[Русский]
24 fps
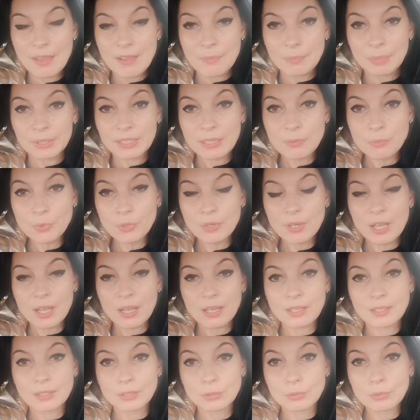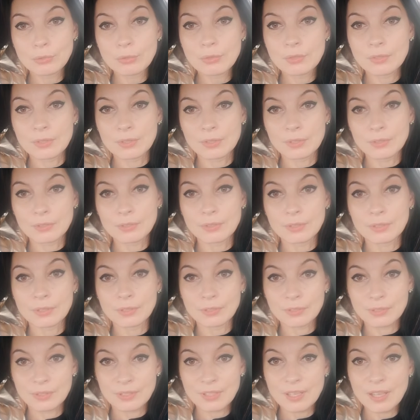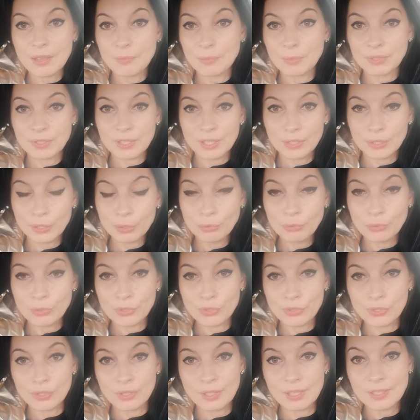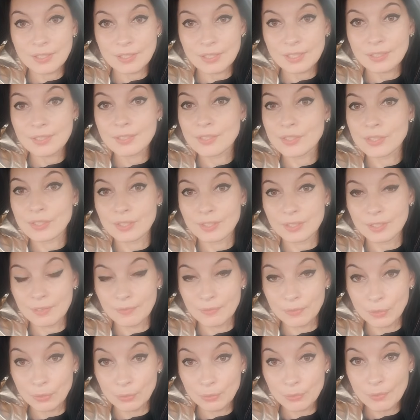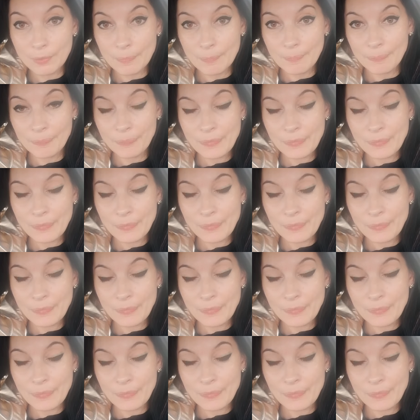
Потому как кто с нами сотрудничает достаточно давно,